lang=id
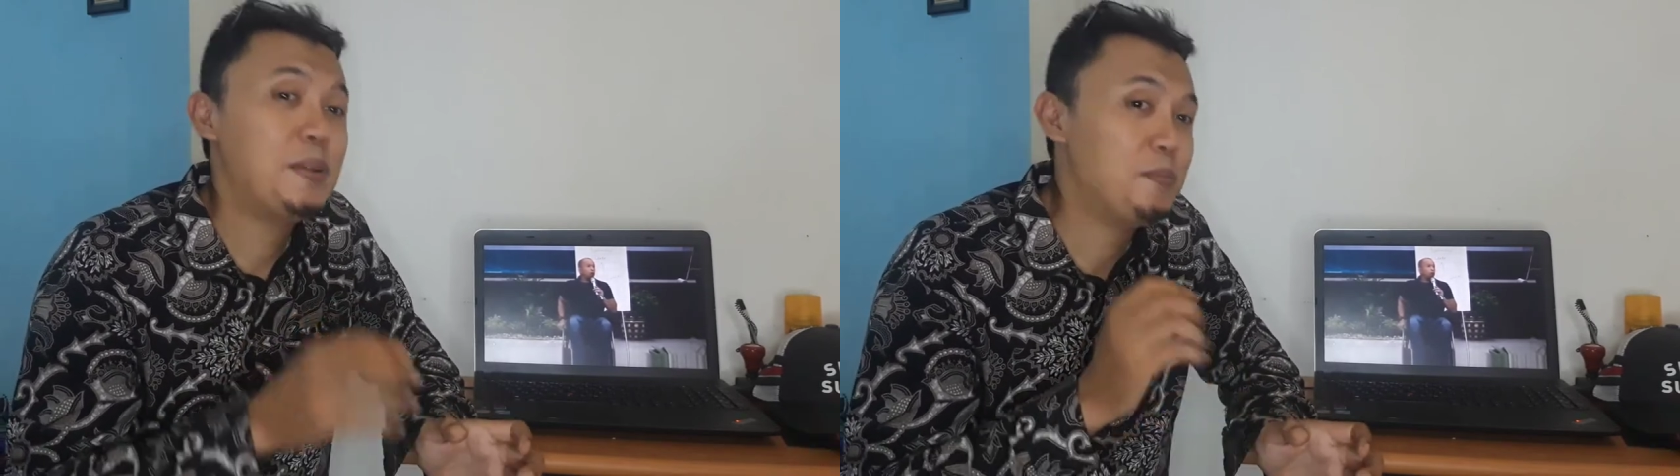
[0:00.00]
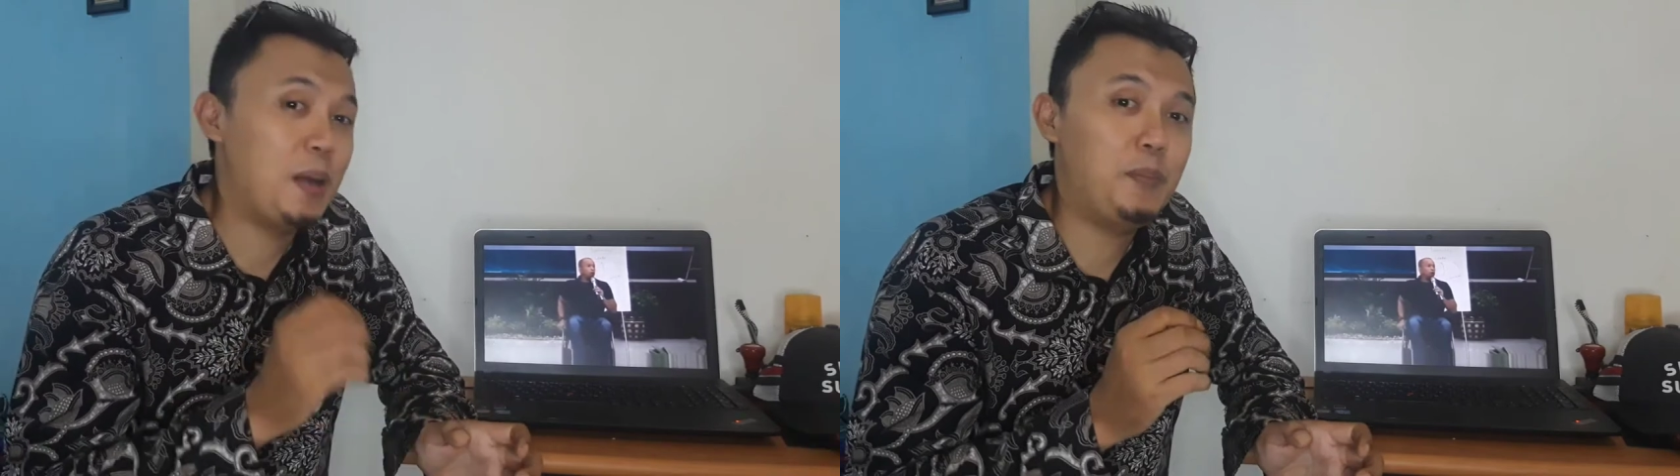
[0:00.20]

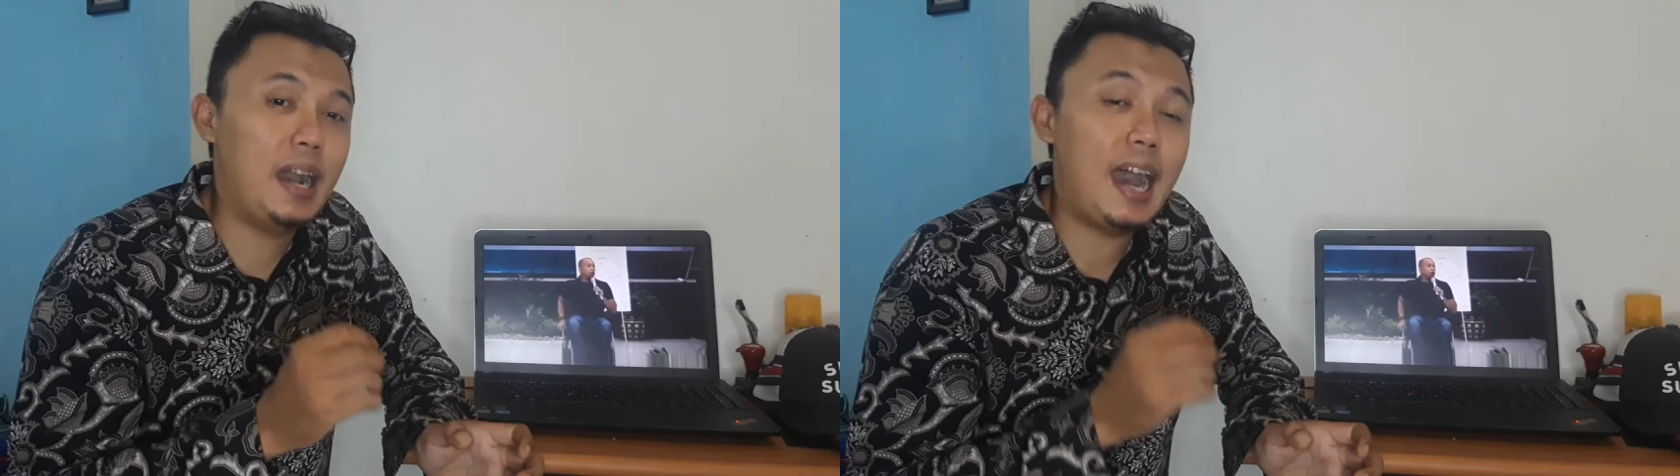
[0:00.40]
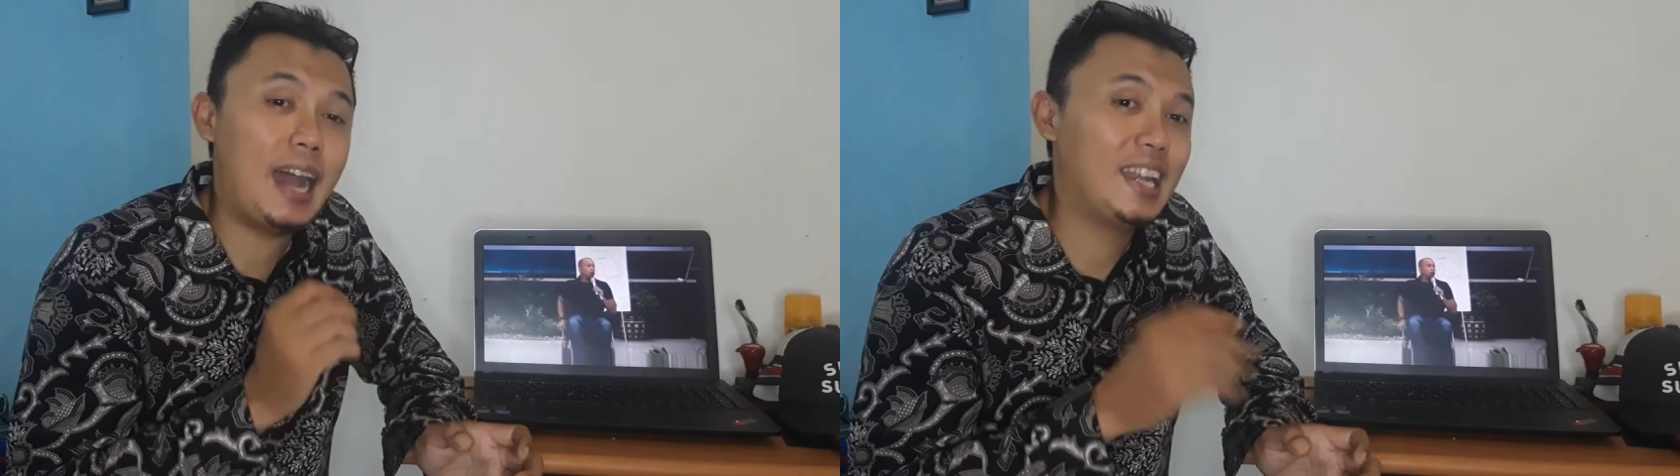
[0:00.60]

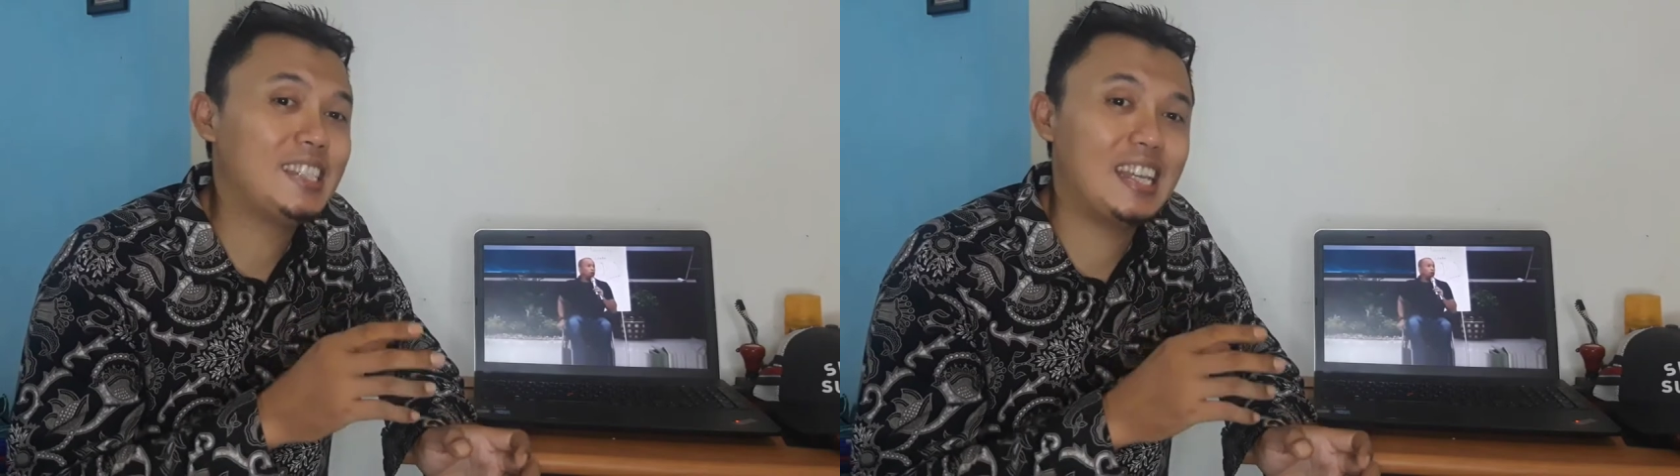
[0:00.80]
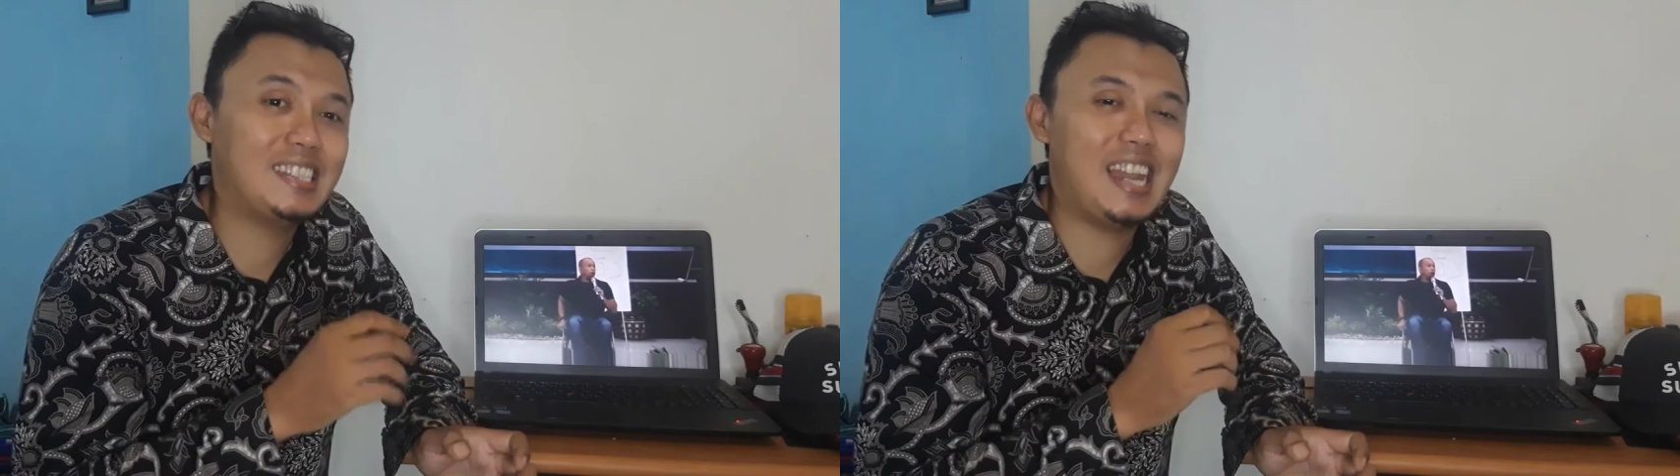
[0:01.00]
Bapak Andri
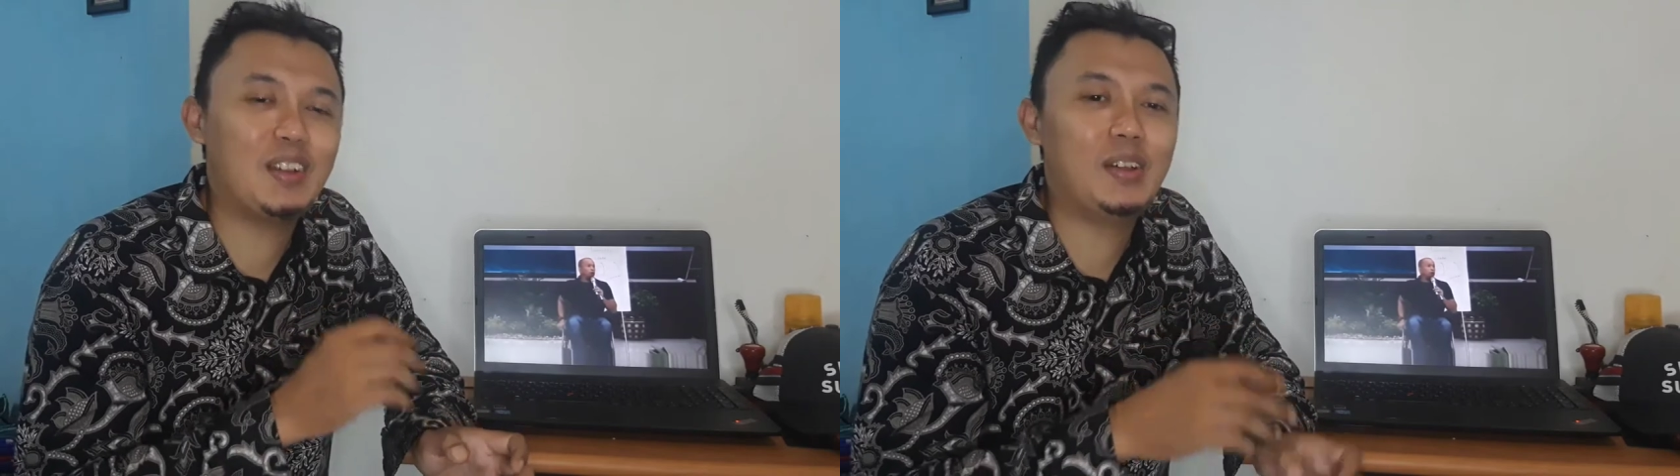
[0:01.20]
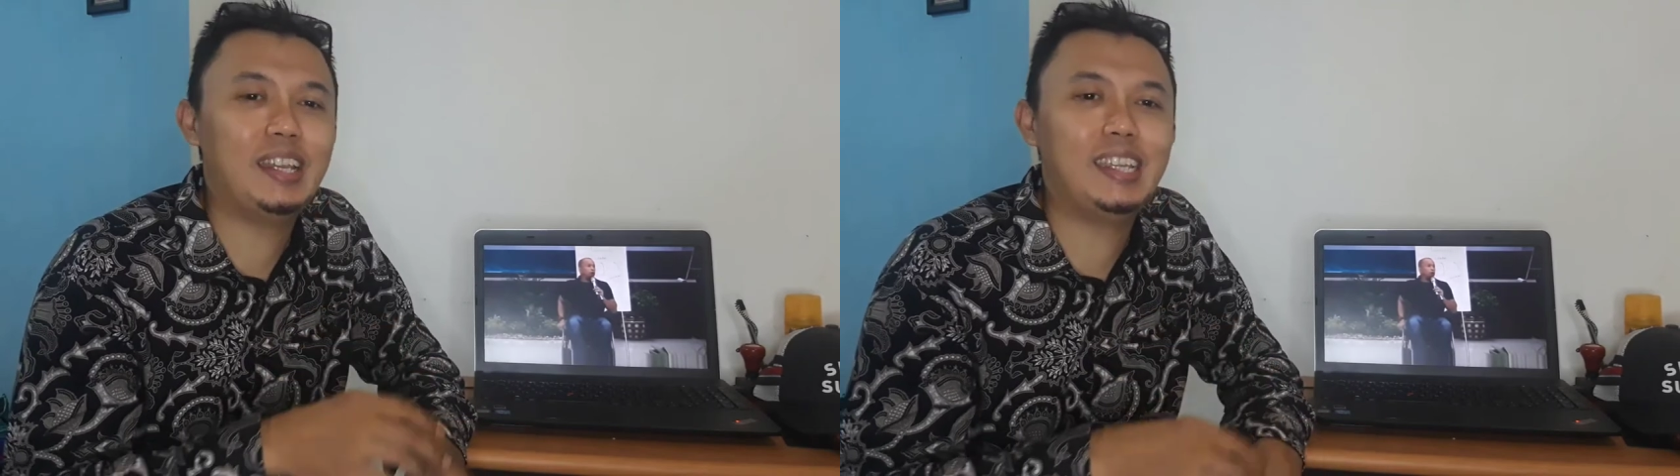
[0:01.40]

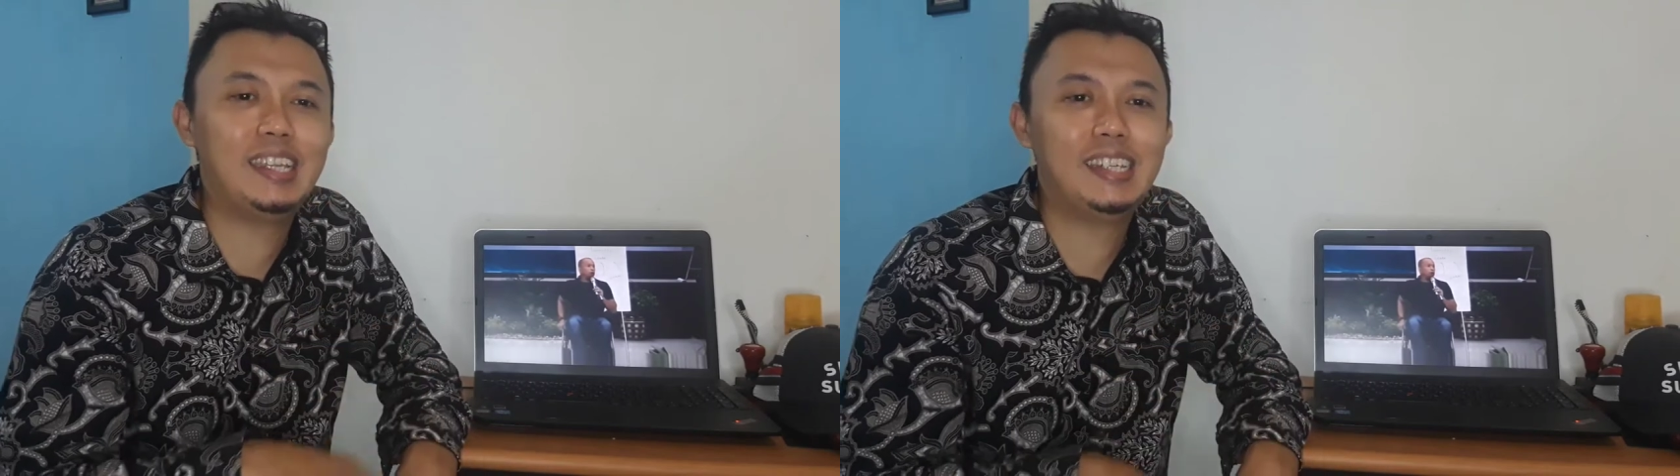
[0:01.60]
Satriago ini.